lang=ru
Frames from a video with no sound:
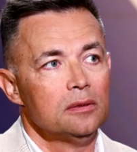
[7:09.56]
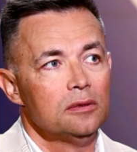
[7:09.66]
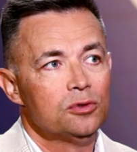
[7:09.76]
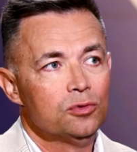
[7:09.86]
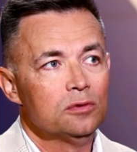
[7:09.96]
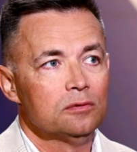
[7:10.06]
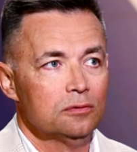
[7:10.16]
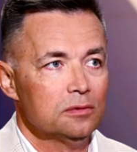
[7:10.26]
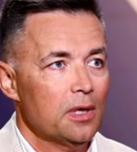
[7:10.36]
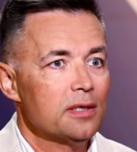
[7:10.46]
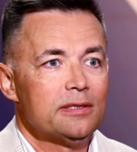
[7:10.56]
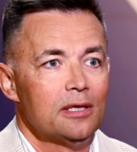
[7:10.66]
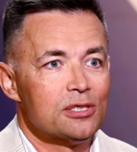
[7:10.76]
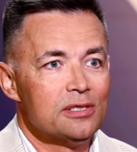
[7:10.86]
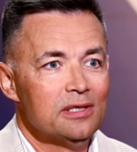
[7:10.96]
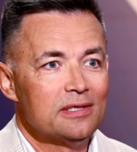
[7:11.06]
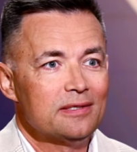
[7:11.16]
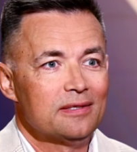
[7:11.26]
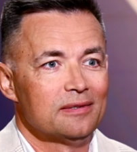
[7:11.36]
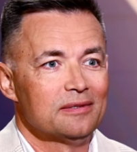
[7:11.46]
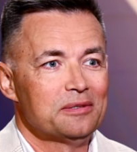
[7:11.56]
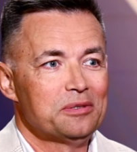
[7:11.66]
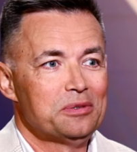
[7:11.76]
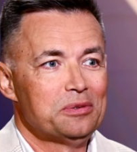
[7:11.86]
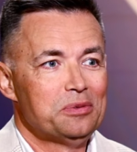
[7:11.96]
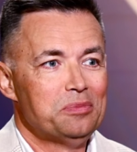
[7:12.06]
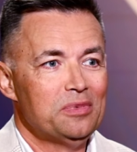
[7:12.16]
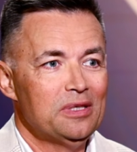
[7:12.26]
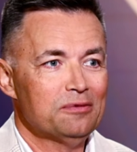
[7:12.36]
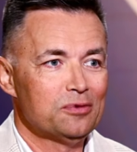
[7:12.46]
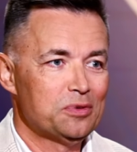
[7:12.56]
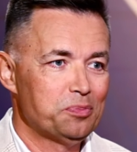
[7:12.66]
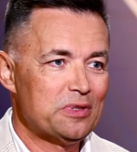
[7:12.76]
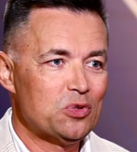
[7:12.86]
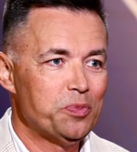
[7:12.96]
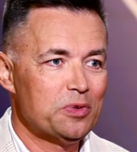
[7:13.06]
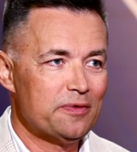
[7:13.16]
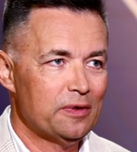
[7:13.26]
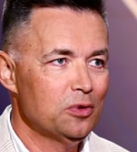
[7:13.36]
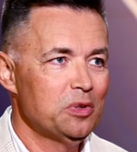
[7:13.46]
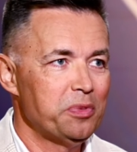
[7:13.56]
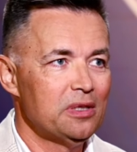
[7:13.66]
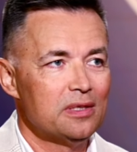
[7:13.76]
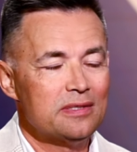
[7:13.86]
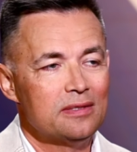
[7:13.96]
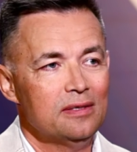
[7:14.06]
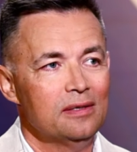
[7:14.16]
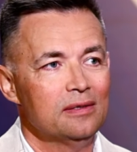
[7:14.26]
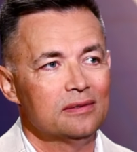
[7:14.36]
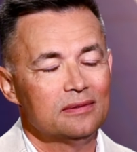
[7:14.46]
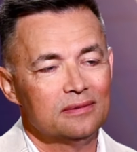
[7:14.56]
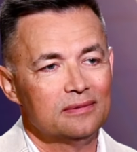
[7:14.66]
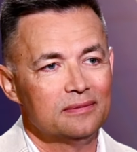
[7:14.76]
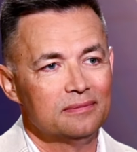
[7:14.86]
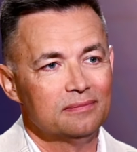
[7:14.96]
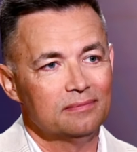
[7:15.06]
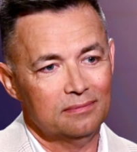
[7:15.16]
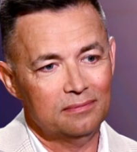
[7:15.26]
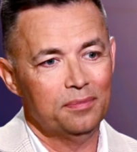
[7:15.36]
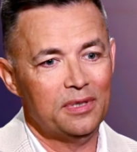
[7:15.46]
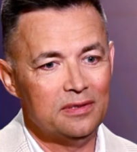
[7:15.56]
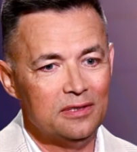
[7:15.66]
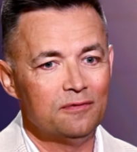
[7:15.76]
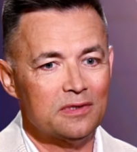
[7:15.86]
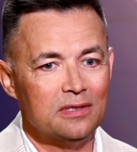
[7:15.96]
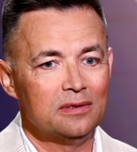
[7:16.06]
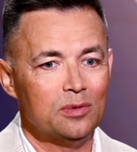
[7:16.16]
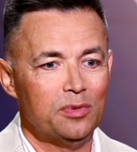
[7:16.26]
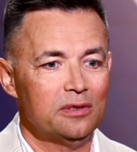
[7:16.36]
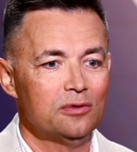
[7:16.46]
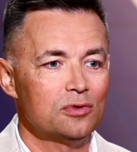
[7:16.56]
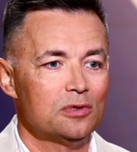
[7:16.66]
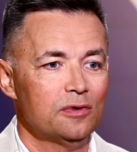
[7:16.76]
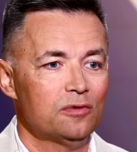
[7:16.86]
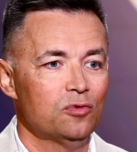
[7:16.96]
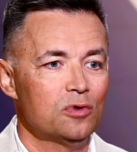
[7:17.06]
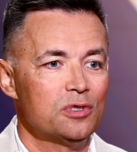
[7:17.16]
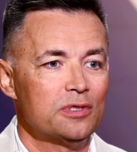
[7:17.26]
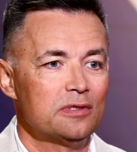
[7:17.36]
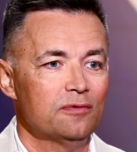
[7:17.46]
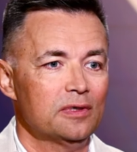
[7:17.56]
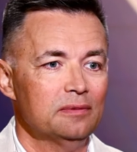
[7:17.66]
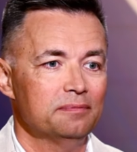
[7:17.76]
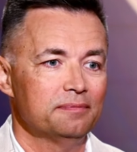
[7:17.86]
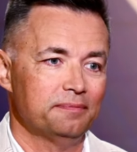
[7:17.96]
И тут, ну, так сложилось. Э, мне вот поступил звонок, пригласили прийти в Центр молодежного творчества.